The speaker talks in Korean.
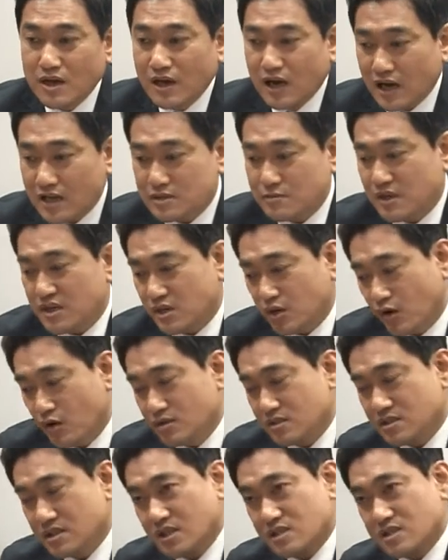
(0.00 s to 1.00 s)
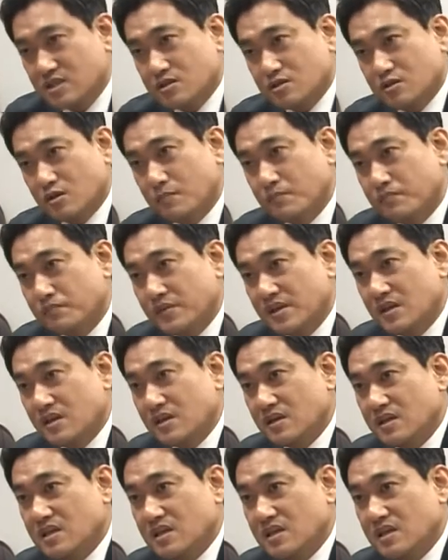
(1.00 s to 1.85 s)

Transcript: 하지만 현재 시점 음.